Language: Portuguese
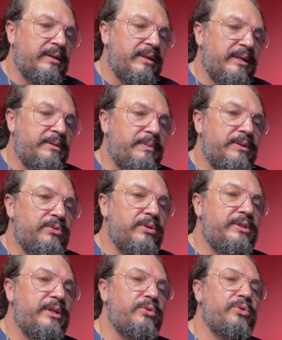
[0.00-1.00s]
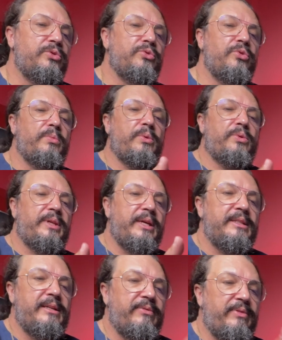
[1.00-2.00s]
As pessoas se acostumam, tem
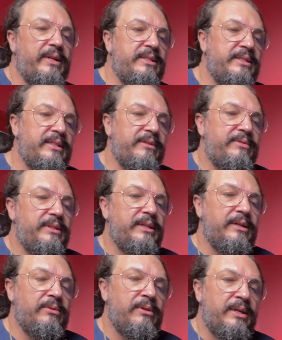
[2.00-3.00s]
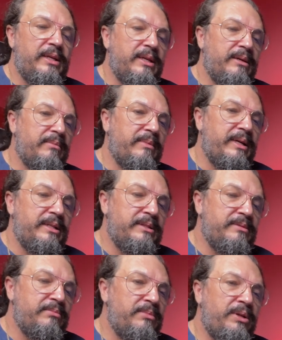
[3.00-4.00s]
essa faixa de servidão,
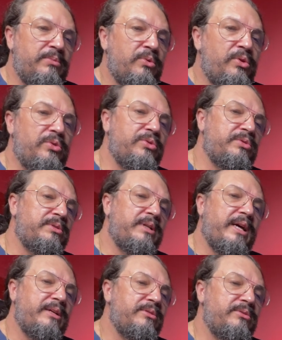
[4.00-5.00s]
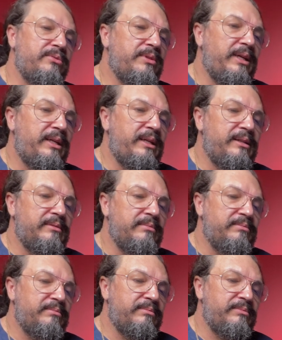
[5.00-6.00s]
mas em muitos casos não tem,
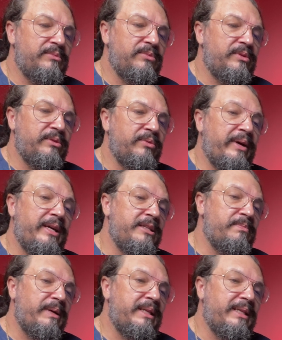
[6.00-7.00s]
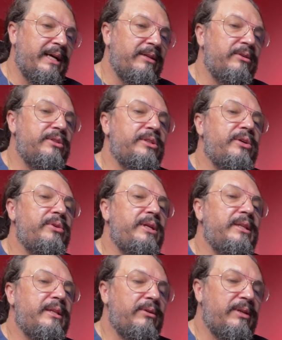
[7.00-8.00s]
não é respeitada, já é o
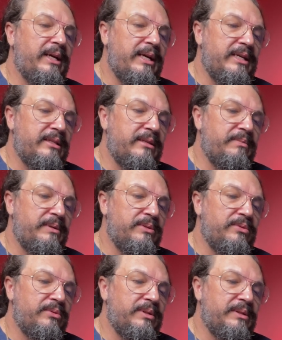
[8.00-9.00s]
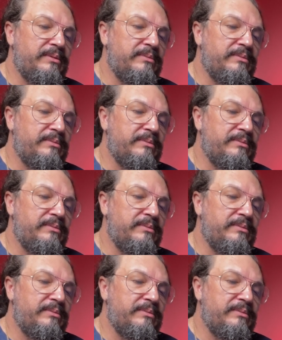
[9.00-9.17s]
quintal da casa da pessoa.